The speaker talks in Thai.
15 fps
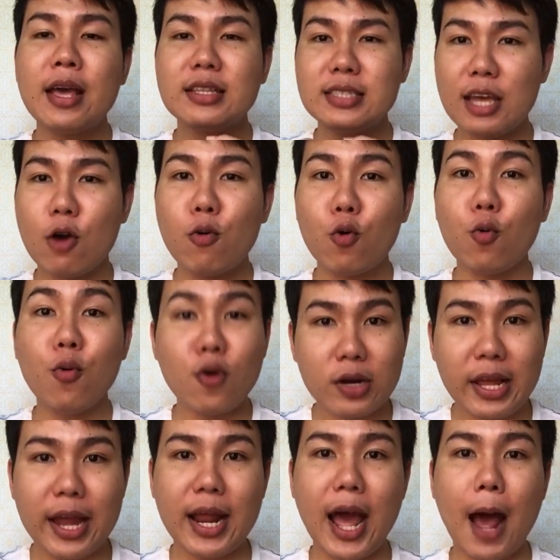เจลพวก
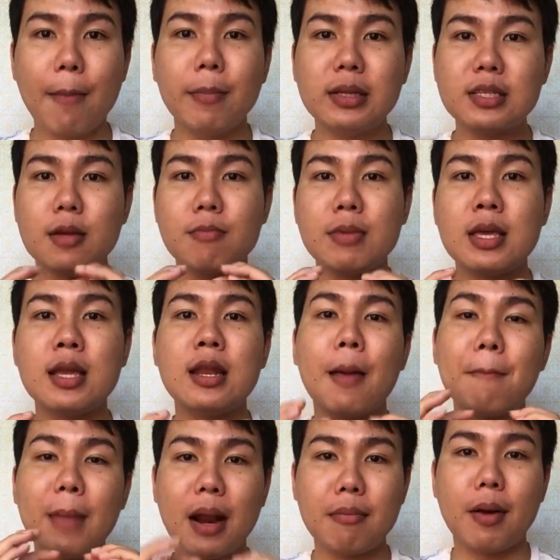นี้นะครับมันจะมี
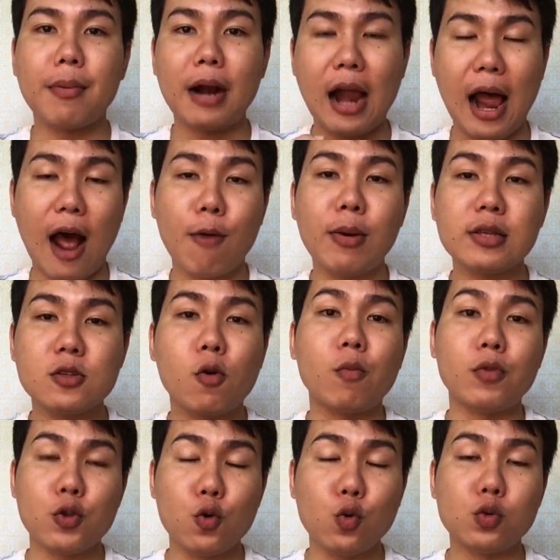น้ำมันมะพร้าวผสม
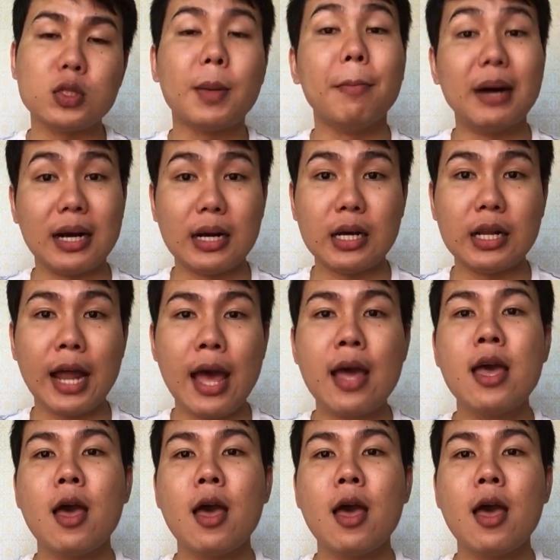อยู่เสมอนะ